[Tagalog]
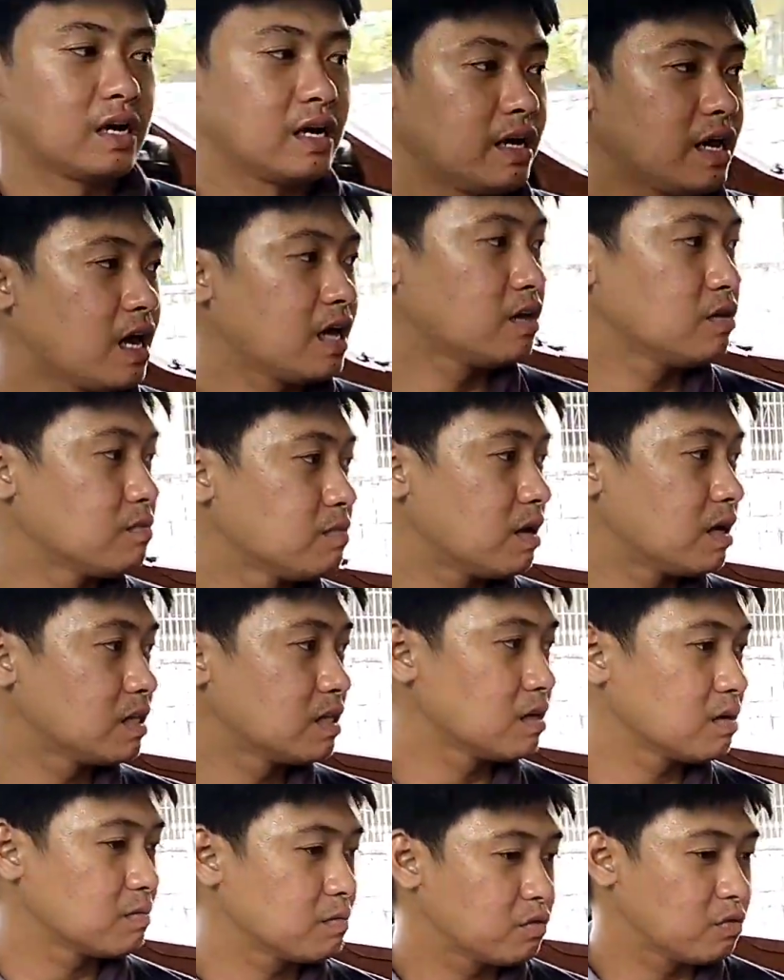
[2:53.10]
Kaya yung mga
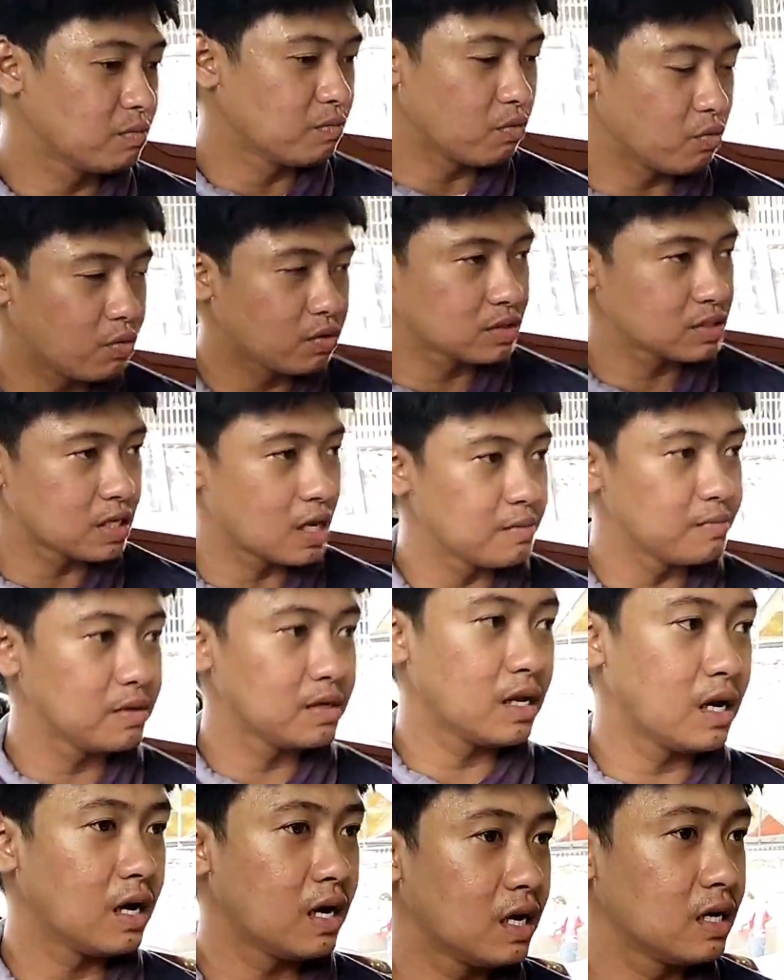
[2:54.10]
nagtumukuha sa amin
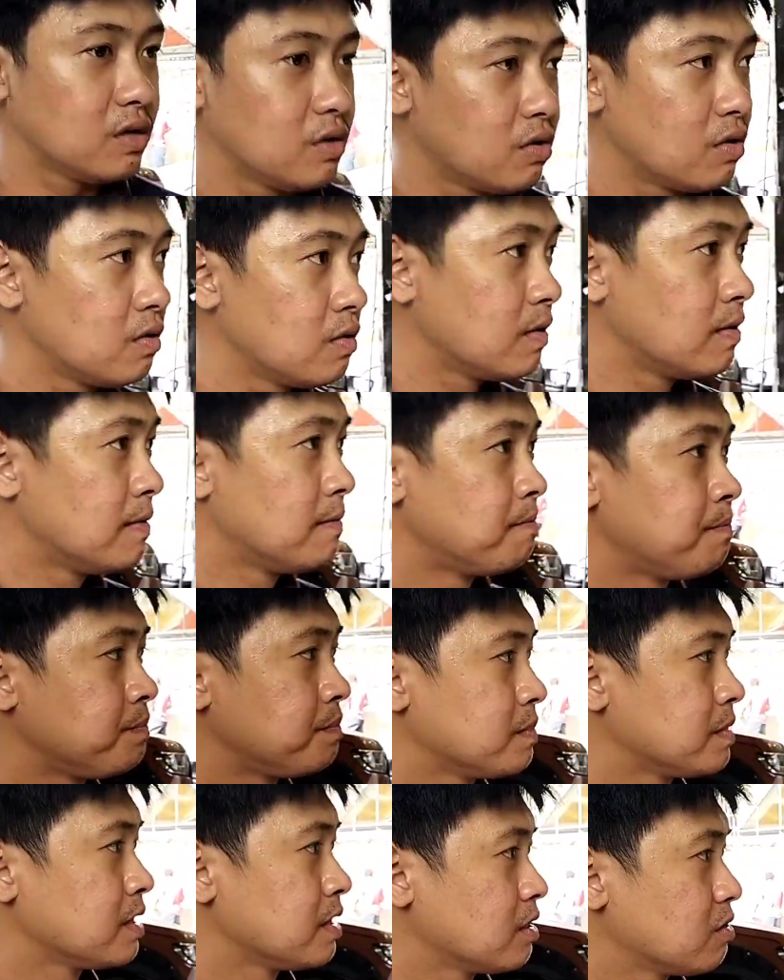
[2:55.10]
na ano,
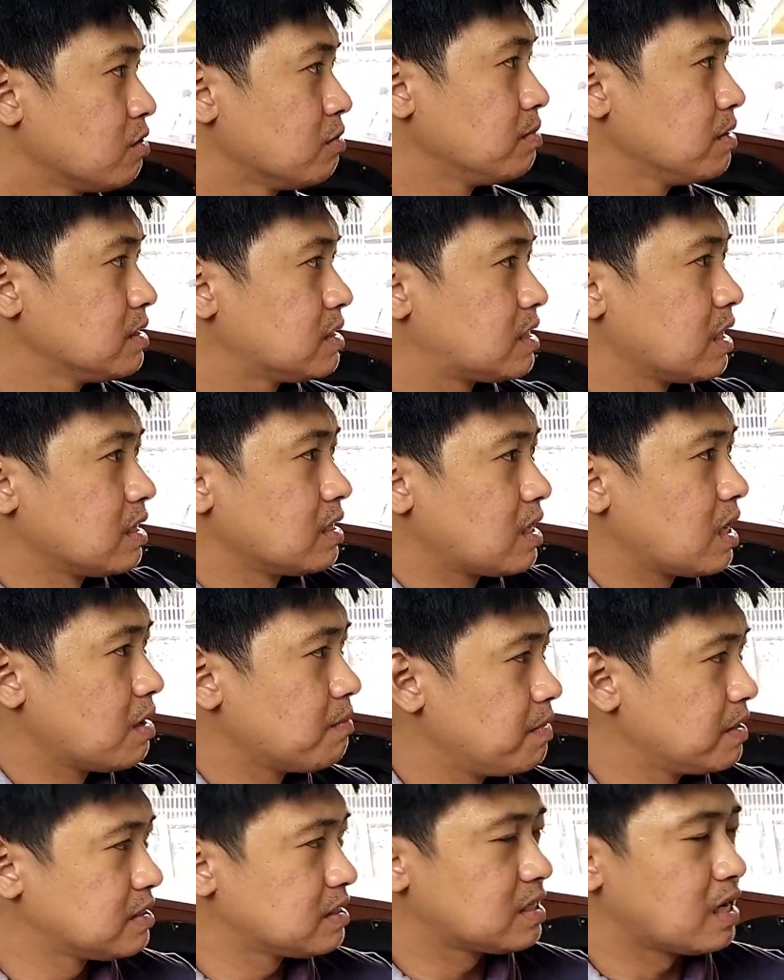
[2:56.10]
kung minsan
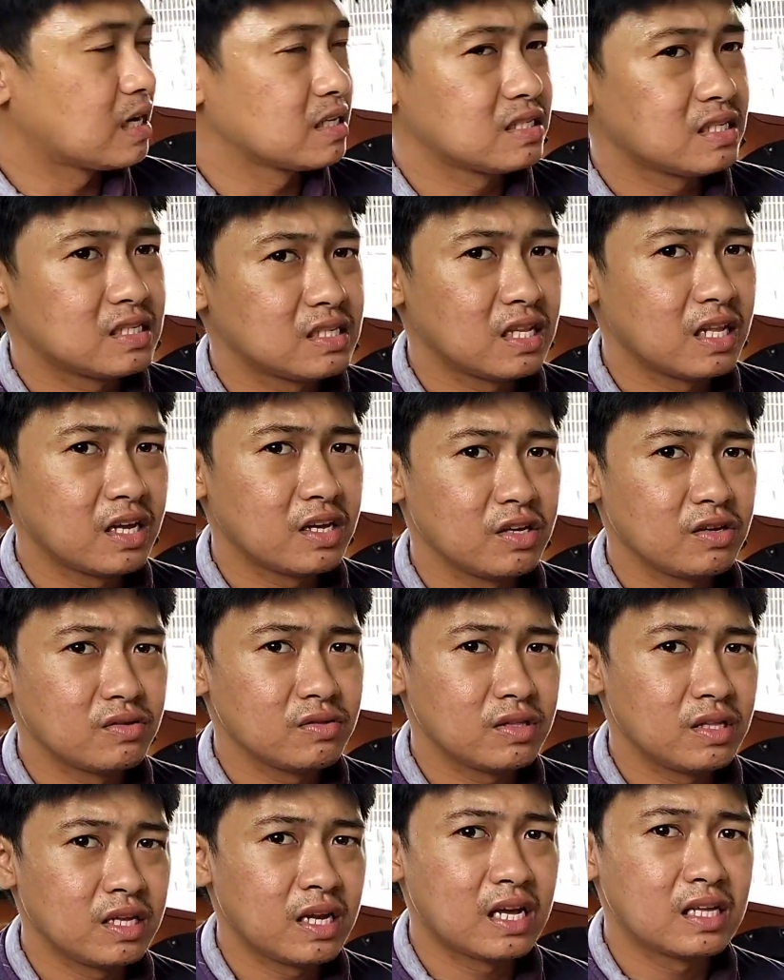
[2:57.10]
cabin benchassis lang
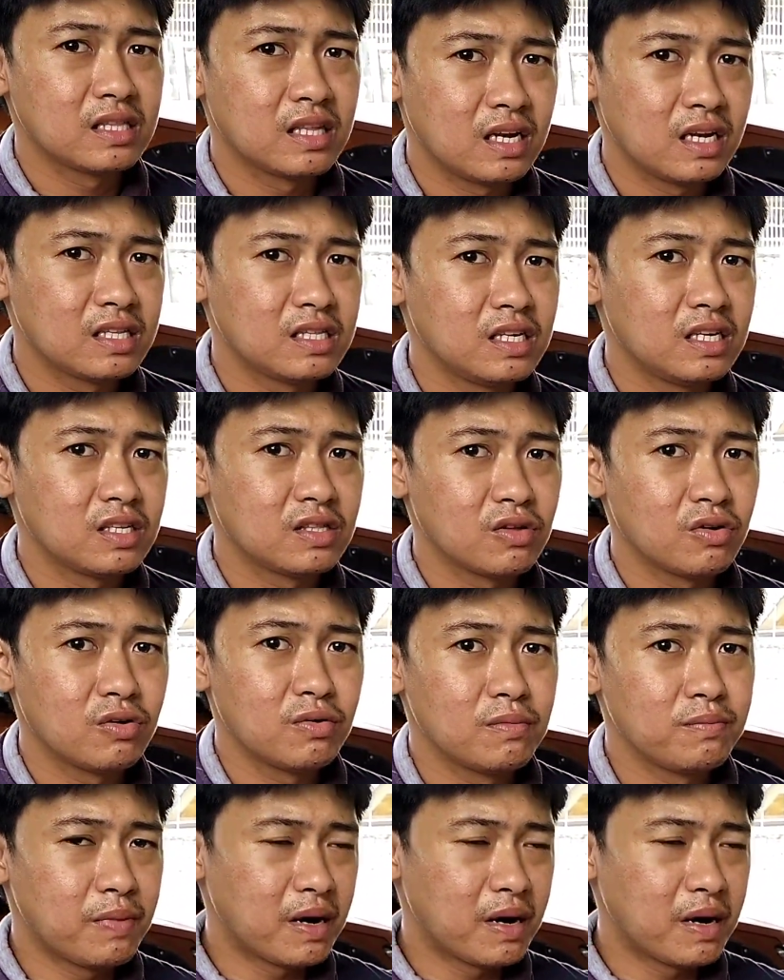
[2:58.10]
yung dinadala dito.